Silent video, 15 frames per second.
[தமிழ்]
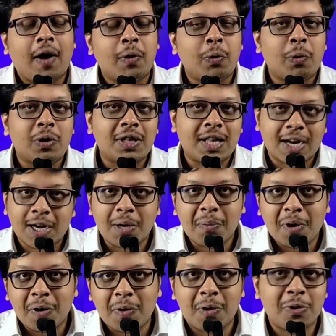அவர் ஒரு
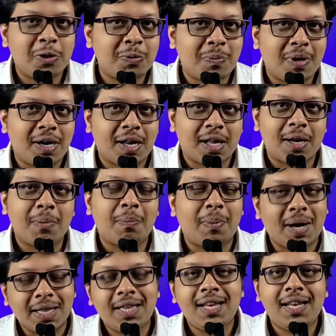தண்டர் பாகோவை யூஸ் பண்ணுறாரு
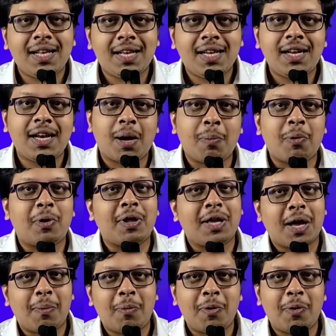பதிலுக்கு நம்மளோட